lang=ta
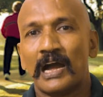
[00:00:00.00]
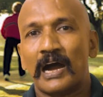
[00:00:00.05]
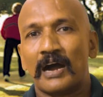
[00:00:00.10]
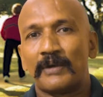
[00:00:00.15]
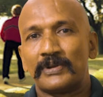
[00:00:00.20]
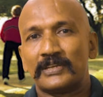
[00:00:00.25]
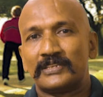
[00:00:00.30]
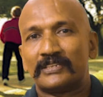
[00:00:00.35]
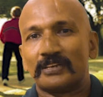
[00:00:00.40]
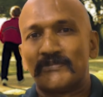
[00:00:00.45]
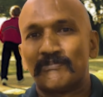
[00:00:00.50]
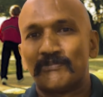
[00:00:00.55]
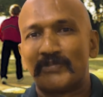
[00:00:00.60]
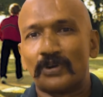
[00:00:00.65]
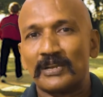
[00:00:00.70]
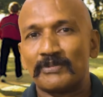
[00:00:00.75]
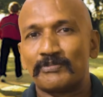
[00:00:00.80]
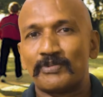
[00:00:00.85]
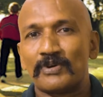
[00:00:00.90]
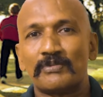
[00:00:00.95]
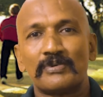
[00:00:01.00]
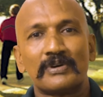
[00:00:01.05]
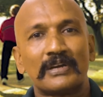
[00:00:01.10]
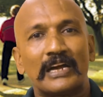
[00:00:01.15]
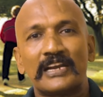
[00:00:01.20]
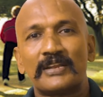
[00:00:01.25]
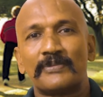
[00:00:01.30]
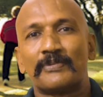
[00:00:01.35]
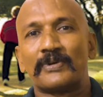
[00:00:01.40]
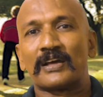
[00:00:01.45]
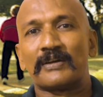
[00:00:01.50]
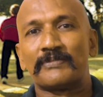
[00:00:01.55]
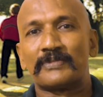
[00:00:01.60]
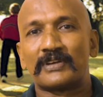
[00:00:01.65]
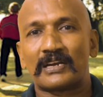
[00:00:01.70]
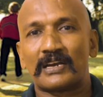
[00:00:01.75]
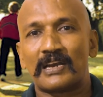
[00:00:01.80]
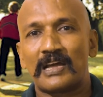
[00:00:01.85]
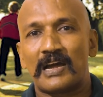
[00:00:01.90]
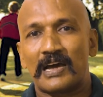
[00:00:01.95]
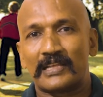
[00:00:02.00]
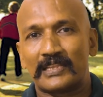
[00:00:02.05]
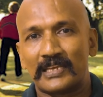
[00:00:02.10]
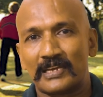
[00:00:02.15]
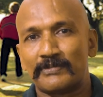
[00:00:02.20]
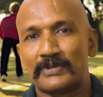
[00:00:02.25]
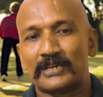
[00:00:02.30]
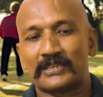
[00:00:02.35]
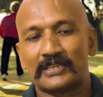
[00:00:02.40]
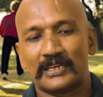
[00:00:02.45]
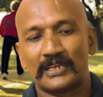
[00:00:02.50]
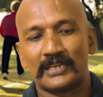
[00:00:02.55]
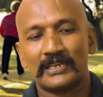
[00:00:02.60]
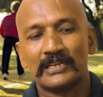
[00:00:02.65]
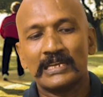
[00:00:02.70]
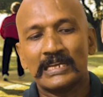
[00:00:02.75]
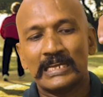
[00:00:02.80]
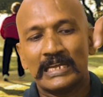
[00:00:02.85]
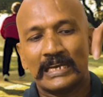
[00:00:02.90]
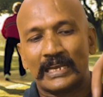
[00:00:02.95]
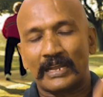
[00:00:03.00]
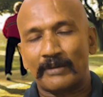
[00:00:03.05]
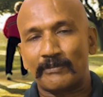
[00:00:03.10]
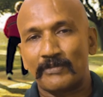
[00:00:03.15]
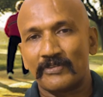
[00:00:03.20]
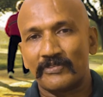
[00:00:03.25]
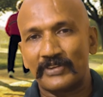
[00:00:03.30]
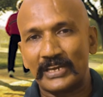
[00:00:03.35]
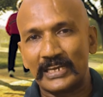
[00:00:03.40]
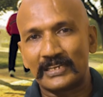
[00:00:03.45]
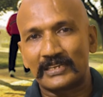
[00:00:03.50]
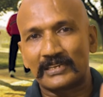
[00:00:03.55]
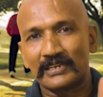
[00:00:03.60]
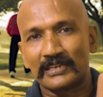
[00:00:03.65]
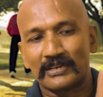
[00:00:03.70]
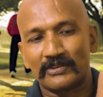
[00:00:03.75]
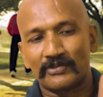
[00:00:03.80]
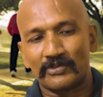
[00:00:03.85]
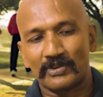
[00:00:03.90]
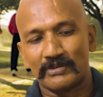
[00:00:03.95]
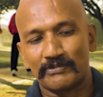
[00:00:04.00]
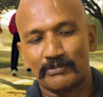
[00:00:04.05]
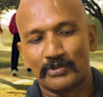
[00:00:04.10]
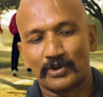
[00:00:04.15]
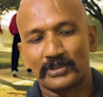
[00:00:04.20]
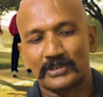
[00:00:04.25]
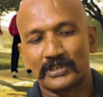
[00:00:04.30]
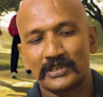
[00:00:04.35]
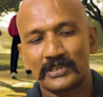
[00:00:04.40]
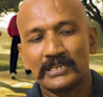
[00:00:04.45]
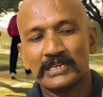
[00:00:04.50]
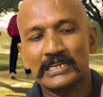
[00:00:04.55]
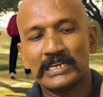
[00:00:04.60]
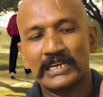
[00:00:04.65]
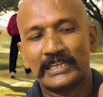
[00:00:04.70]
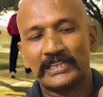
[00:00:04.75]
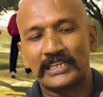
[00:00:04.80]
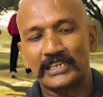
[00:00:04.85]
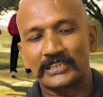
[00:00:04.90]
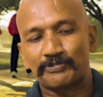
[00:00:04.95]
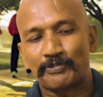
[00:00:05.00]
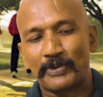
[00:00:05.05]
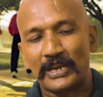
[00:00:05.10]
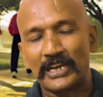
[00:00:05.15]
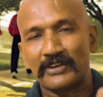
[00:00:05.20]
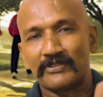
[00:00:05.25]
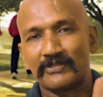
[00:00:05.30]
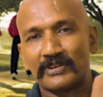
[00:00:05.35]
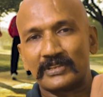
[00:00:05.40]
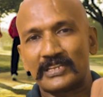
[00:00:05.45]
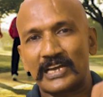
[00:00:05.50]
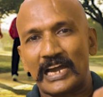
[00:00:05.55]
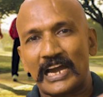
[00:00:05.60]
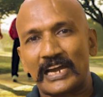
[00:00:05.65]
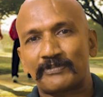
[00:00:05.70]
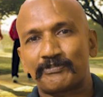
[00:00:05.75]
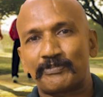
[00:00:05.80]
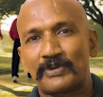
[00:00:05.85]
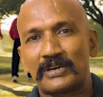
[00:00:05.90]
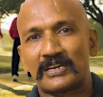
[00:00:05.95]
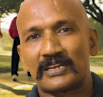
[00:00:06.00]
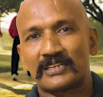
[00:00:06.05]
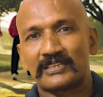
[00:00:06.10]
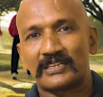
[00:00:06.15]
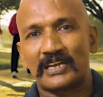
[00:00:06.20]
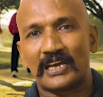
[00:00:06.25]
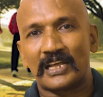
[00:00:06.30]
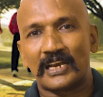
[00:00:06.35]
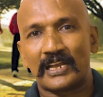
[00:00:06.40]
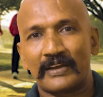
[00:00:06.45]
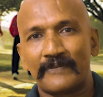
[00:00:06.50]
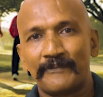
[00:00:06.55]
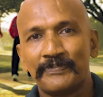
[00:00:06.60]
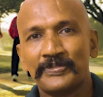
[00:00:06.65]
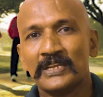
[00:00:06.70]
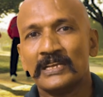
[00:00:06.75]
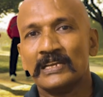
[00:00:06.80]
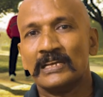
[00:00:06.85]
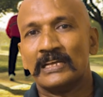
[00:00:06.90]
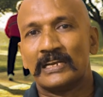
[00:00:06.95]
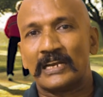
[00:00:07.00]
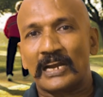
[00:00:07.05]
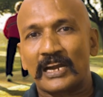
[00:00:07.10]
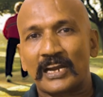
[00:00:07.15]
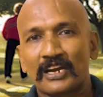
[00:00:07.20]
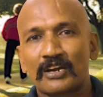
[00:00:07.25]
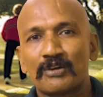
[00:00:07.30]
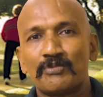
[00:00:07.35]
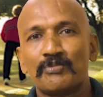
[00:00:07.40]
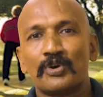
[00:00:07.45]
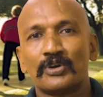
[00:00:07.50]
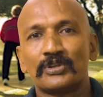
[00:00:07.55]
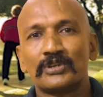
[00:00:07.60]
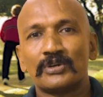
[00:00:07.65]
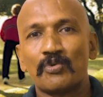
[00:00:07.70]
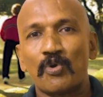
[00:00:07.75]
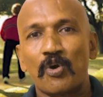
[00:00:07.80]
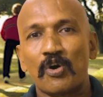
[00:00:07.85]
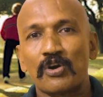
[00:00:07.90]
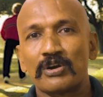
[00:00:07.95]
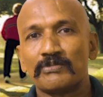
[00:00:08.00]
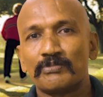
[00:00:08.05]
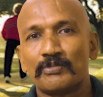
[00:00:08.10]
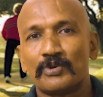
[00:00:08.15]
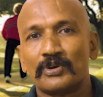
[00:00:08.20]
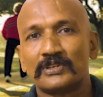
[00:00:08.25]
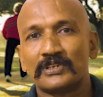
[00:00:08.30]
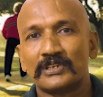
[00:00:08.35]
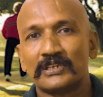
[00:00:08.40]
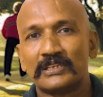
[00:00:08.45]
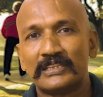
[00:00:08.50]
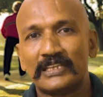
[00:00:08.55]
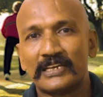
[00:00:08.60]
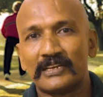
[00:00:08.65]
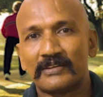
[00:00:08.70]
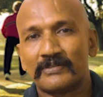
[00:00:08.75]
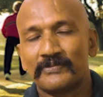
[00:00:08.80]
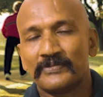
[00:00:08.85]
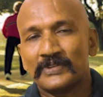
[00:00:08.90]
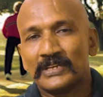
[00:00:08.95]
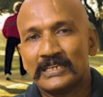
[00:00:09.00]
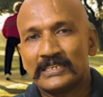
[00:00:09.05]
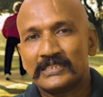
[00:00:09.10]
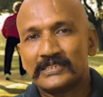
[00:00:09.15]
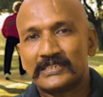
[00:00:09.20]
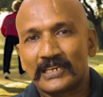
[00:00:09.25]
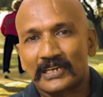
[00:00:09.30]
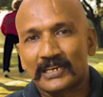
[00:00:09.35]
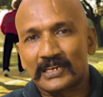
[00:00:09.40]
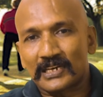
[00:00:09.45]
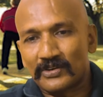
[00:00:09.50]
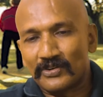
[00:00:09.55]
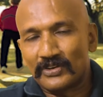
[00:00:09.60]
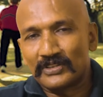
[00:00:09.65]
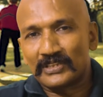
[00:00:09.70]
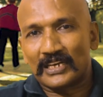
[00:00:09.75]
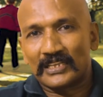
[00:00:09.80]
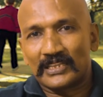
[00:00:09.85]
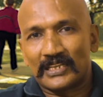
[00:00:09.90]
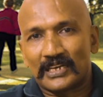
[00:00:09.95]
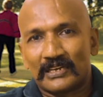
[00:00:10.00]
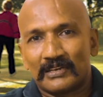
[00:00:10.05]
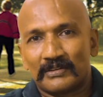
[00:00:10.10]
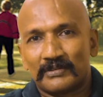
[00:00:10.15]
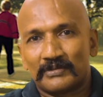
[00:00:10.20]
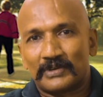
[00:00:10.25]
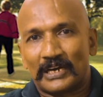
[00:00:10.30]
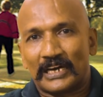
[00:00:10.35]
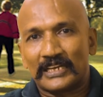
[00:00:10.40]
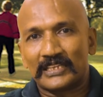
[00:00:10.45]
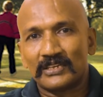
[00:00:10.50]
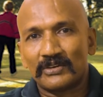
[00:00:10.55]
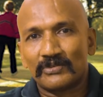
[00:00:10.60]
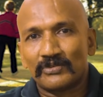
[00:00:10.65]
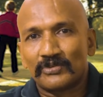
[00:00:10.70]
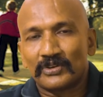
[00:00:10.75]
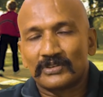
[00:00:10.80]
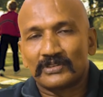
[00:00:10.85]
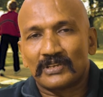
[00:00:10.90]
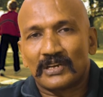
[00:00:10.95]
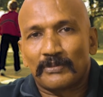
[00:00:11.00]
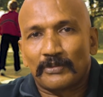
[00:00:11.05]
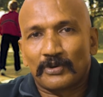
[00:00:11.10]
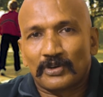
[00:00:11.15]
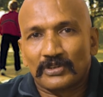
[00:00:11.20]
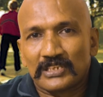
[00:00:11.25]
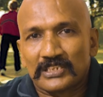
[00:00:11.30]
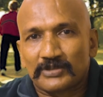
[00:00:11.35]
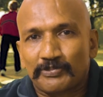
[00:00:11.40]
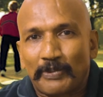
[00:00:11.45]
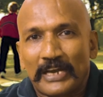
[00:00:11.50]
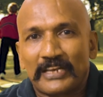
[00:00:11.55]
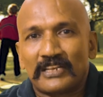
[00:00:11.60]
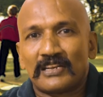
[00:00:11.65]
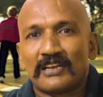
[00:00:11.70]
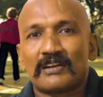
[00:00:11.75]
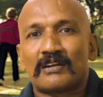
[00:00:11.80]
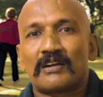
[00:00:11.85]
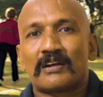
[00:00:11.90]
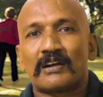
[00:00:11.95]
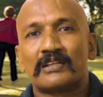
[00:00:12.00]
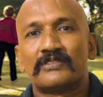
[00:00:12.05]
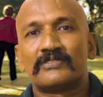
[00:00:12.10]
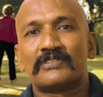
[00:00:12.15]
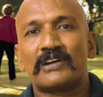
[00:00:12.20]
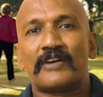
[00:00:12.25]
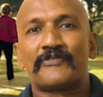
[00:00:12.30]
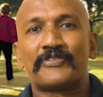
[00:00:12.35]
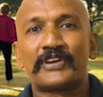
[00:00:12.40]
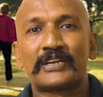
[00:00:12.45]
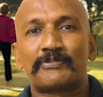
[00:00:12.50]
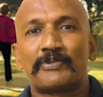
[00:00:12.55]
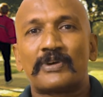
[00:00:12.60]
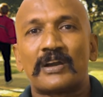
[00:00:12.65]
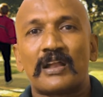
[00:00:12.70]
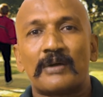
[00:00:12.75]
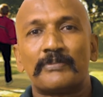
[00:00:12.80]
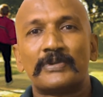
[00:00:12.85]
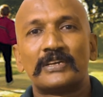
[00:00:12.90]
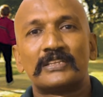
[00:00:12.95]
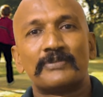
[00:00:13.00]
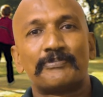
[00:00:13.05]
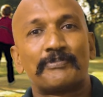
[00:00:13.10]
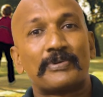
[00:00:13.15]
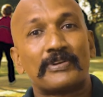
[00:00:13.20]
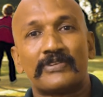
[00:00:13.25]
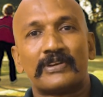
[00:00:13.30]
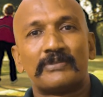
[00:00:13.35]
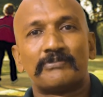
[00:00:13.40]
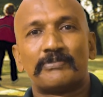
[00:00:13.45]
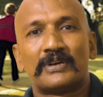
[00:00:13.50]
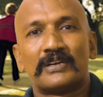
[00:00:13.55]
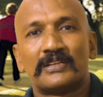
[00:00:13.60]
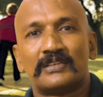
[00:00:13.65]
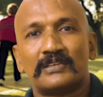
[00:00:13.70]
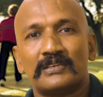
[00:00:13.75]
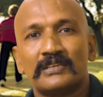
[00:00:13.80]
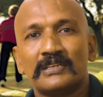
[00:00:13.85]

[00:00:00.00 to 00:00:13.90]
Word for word: அப்படி ஜம்ப் பண்ணி போகும்போது அடிபடாமல் இருக்கல அதே மாதிரி நம்ம வெயிட் இங்கே விழும்போது இந்த ஸ்ப்ரிங் வந்து ஆக்ட் பண்ணுறதுனால நடக்கும்போது ஓடும்போது இந்த ஜெர்க் வந்து அந்த அதிர்வு வந்து நமக்கு வந்து ஸ்பைனல் கார்டை வந்து அஃபெக்ட் பண்ணாமல் இது ப்ரிவென்ட் பண்ணுது